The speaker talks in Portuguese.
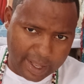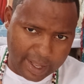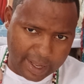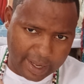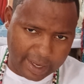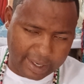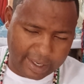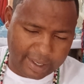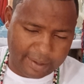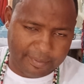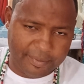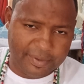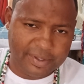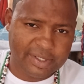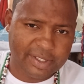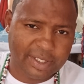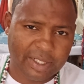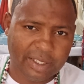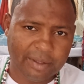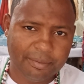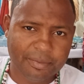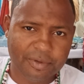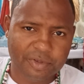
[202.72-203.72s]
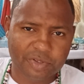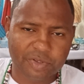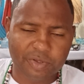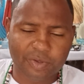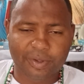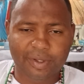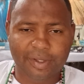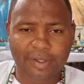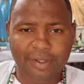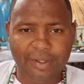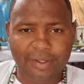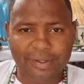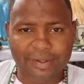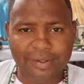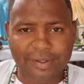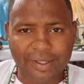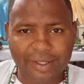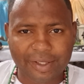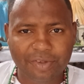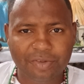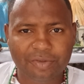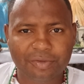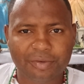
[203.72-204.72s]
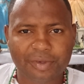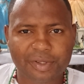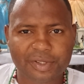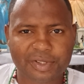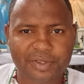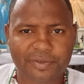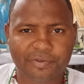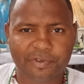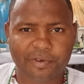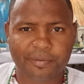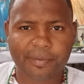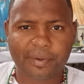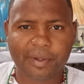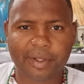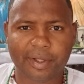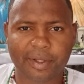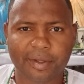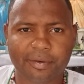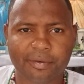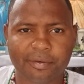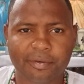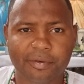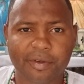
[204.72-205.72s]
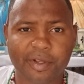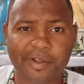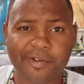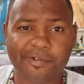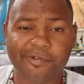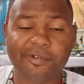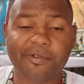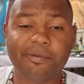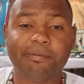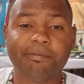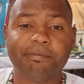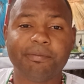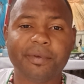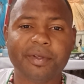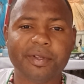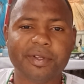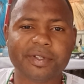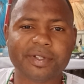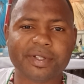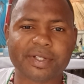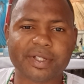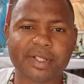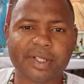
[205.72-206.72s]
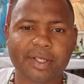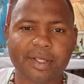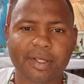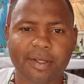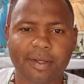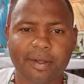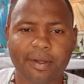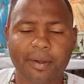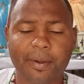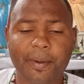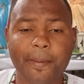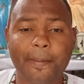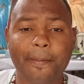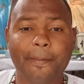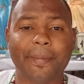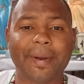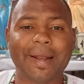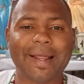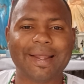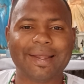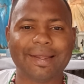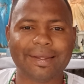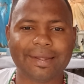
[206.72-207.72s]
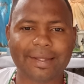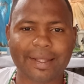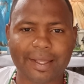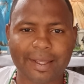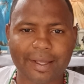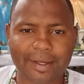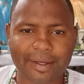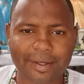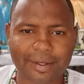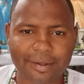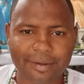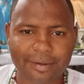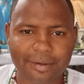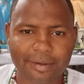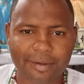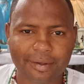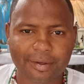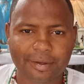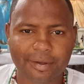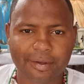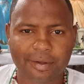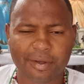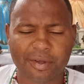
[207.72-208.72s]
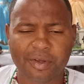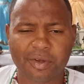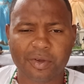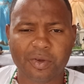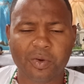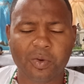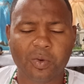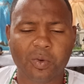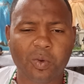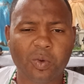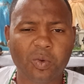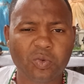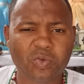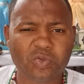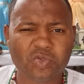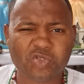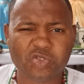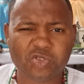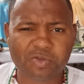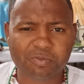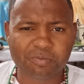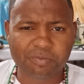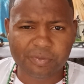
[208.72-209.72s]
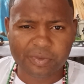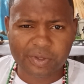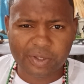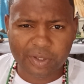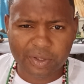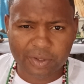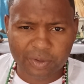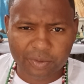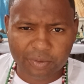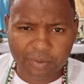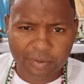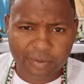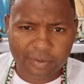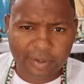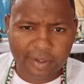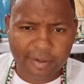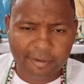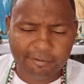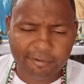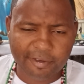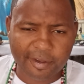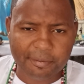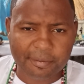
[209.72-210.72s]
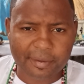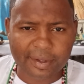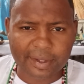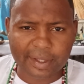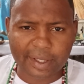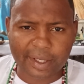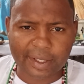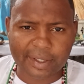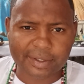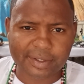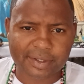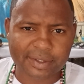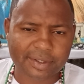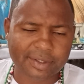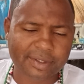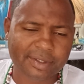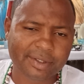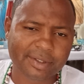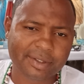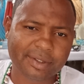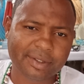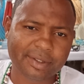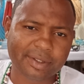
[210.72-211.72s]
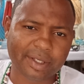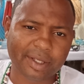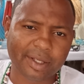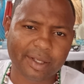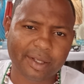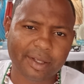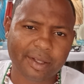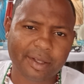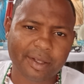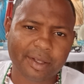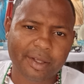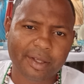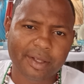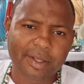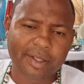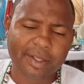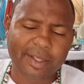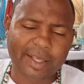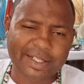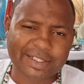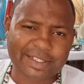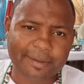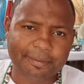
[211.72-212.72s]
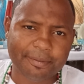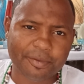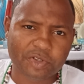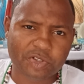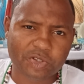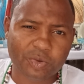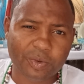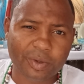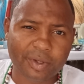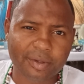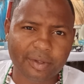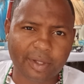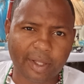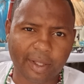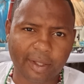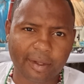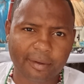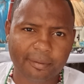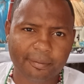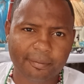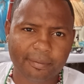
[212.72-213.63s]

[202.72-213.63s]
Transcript: a camisa daquela pessoa dentro desse formigueiro e vão pedir para a terra consumir toda a enfermidade né, que essa pessoa tem.